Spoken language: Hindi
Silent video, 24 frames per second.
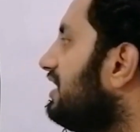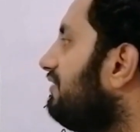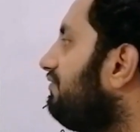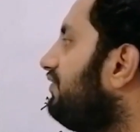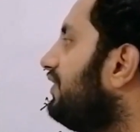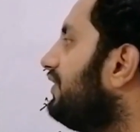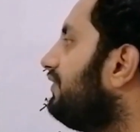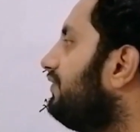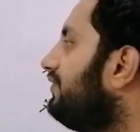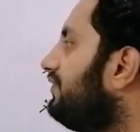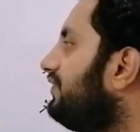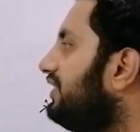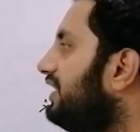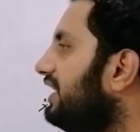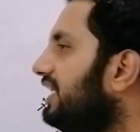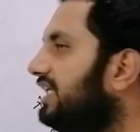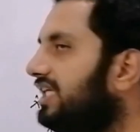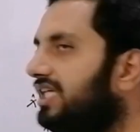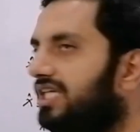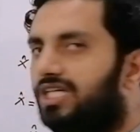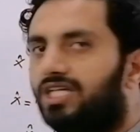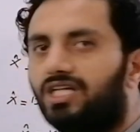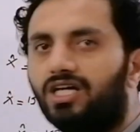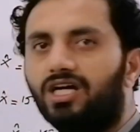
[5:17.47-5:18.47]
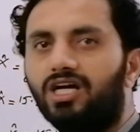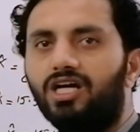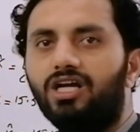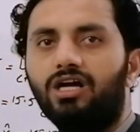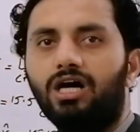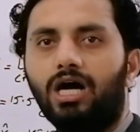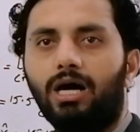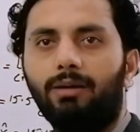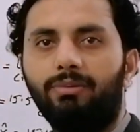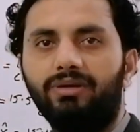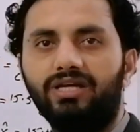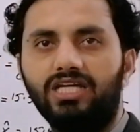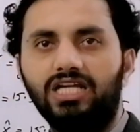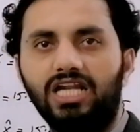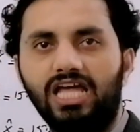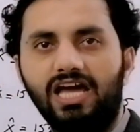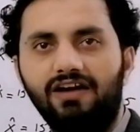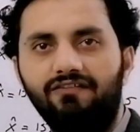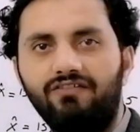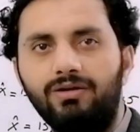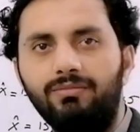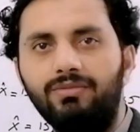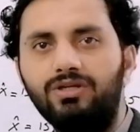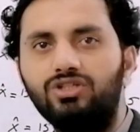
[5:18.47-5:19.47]
से 15 अब
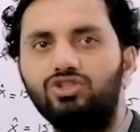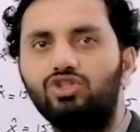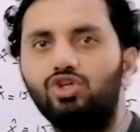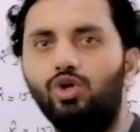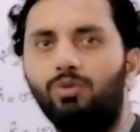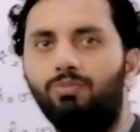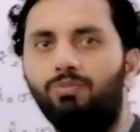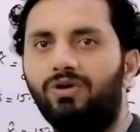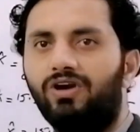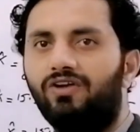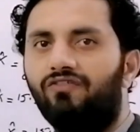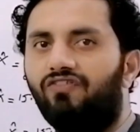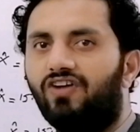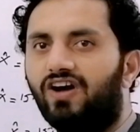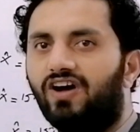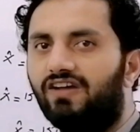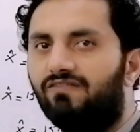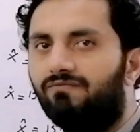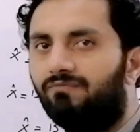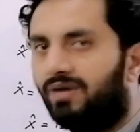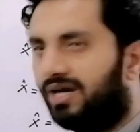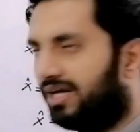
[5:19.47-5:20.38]
11 में 0.5